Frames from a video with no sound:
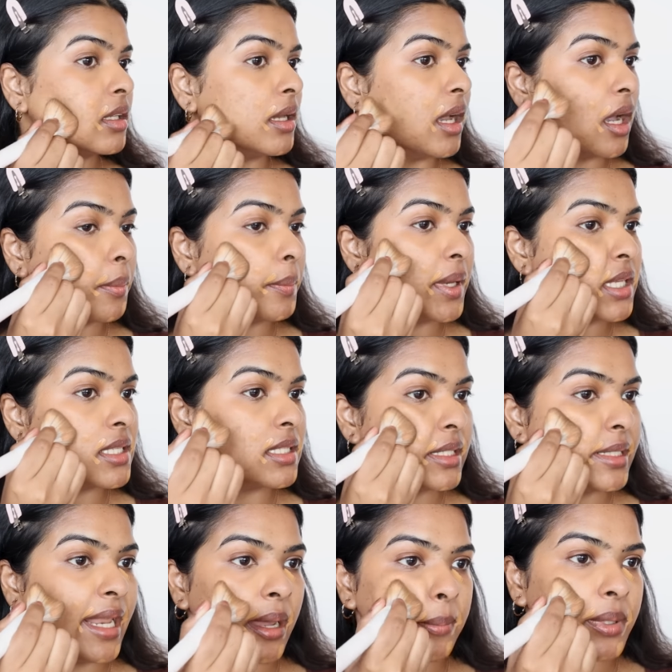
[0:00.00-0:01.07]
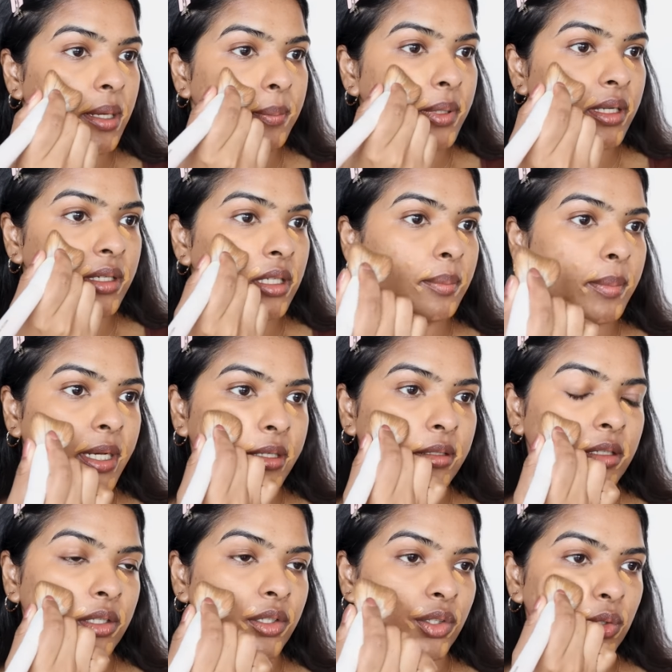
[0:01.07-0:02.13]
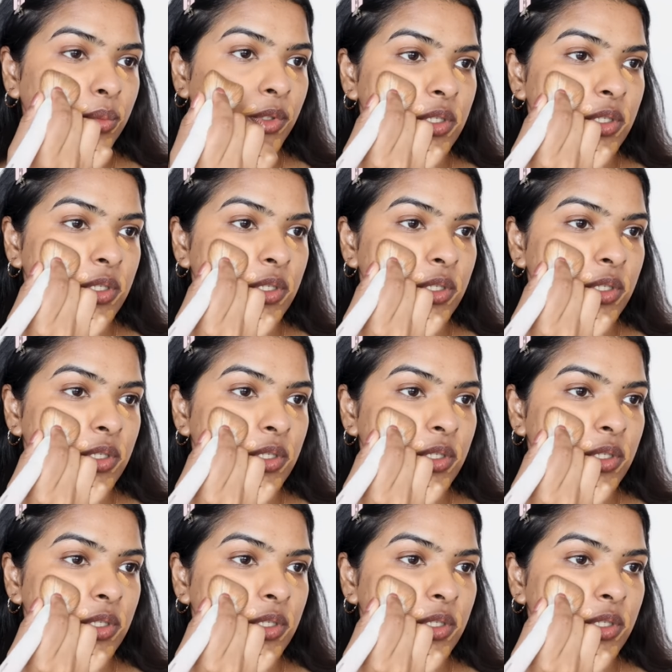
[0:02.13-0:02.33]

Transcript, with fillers: यहाँ पे ऐसे डैप डैप करके ब्लेंड कर रही हूँ